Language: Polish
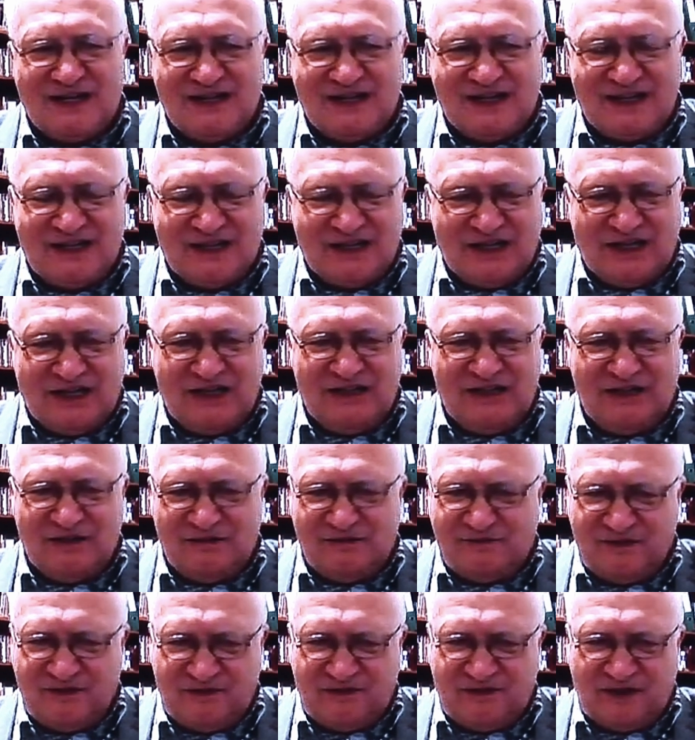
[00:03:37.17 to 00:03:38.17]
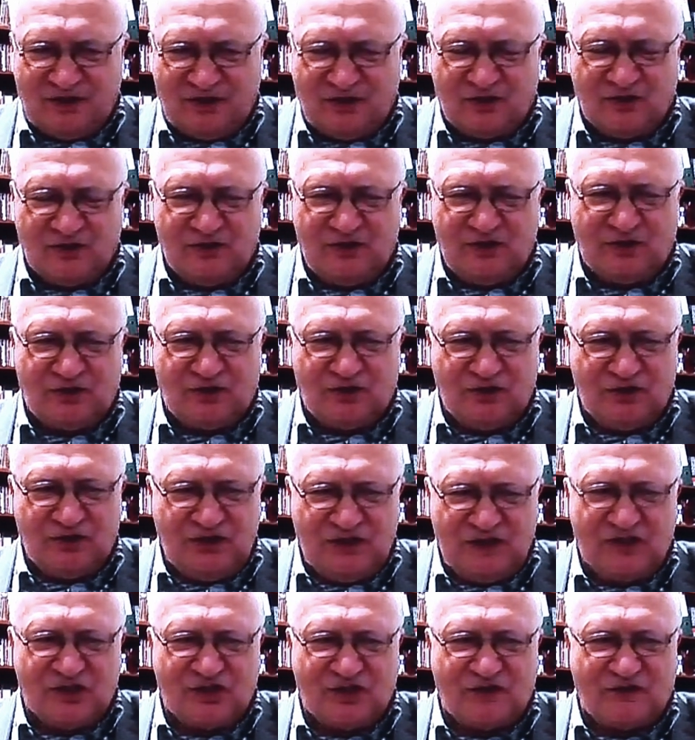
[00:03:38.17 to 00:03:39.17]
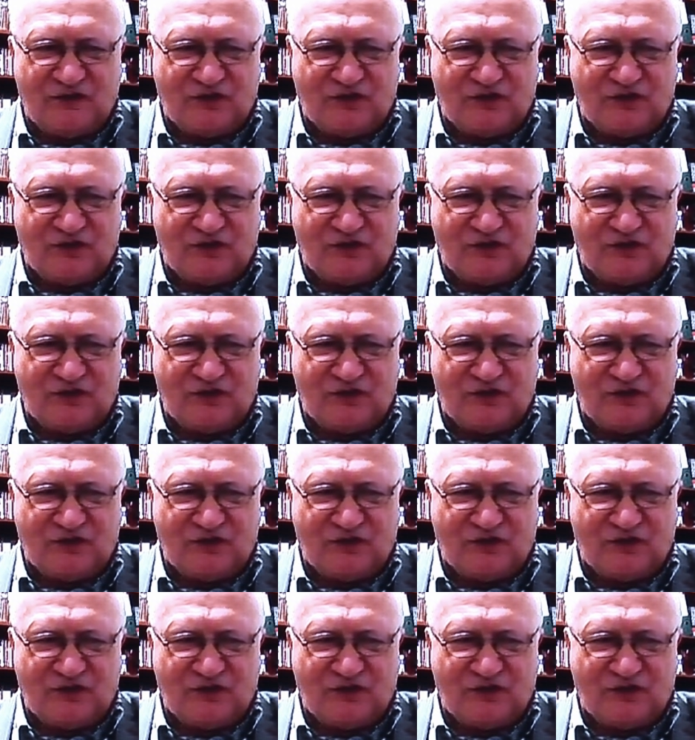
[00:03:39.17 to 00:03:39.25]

ale generalnie wywiad od nich to nie jest,